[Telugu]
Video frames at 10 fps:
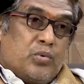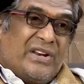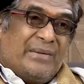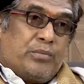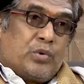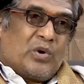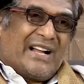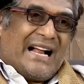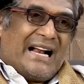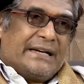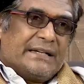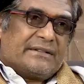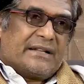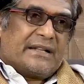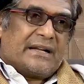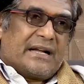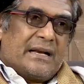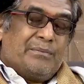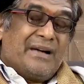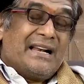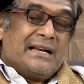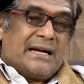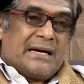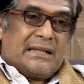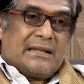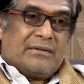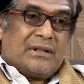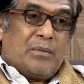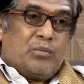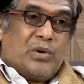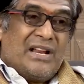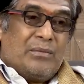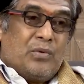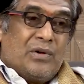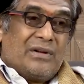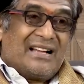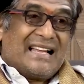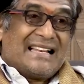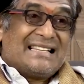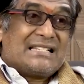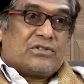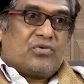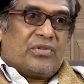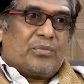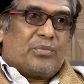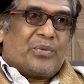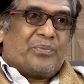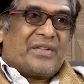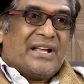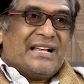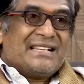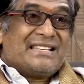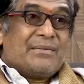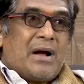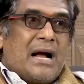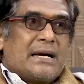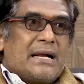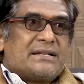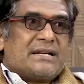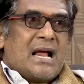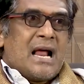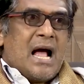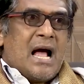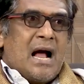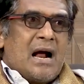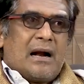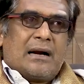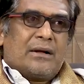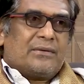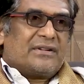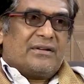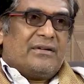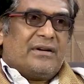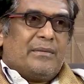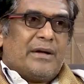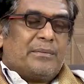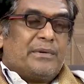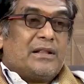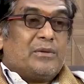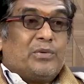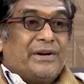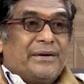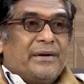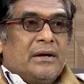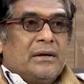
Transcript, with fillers: పులి ఇప్పుడు కూడా గాండ్రిస్తుంది కానీ పన్నెండు గంటల తర్వాత ఆ పులి ఏమో గర్జిస్తుంది ఇప్పుడు సింహ గర్జన అంటాం సింహంలా మారిపోయింది పులి